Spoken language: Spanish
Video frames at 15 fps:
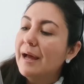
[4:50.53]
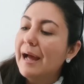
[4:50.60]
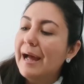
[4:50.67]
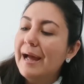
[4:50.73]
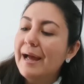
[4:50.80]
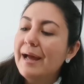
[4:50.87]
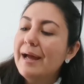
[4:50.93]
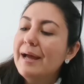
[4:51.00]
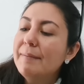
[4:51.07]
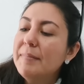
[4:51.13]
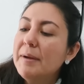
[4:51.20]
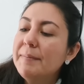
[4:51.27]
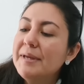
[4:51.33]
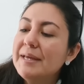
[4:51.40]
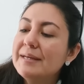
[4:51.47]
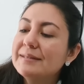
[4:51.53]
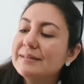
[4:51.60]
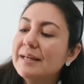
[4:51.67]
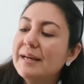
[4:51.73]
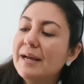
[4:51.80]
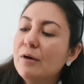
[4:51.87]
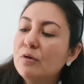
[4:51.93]
Ah, mami,
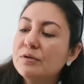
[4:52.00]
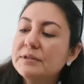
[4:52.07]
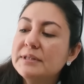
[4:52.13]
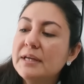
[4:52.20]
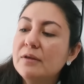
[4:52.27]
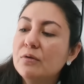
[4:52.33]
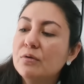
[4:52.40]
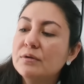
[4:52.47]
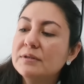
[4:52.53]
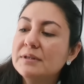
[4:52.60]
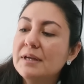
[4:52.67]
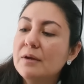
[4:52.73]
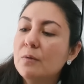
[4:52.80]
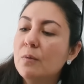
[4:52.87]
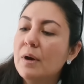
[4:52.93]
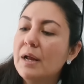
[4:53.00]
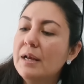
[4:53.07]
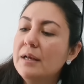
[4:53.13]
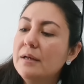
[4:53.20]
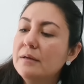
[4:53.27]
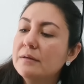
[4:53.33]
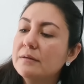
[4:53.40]
esta era 11, 12
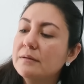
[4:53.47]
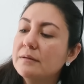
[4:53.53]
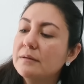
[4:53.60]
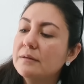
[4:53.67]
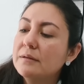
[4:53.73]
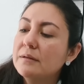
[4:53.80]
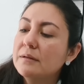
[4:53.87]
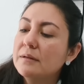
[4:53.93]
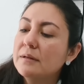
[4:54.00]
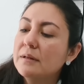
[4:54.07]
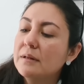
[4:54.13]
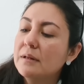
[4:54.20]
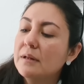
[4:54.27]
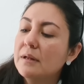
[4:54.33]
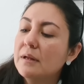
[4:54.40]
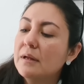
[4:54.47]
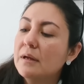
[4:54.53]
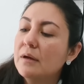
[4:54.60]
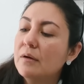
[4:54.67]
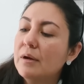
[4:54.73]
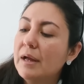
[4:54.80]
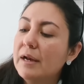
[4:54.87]
igual. Oh.
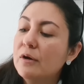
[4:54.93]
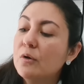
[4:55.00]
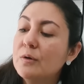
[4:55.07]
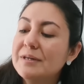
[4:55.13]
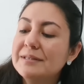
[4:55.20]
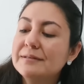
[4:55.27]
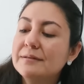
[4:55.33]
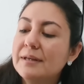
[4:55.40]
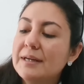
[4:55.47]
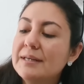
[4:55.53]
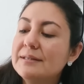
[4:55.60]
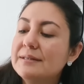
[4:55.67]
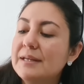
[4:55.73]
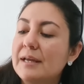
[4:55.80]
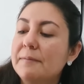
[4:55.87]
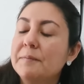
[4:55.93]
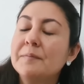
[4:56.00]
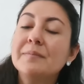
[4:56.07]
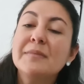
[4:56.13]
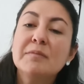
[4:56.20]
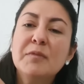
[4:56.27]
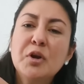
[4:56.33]
Ah, no, es 13.
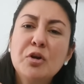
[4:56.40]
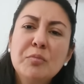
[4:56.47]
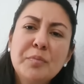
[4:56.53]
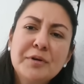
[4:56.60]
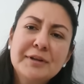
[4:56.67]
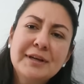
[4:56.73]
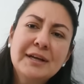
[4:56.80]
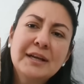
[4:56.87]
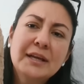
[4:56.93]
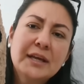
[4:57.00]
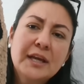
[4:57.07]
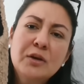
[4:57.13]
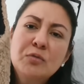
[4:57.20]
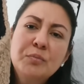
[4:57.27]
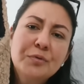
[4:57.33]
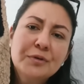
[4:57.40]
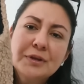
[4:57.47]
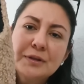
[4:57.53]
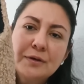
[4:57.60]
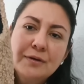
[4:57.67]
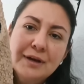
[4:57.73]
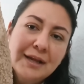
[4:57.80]
Pero no importa que le queden un
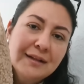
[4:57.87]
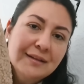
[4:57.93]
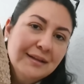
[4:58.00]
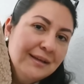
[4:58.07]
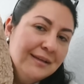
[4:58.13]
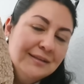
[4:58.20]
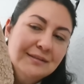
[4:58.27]
poquito grande.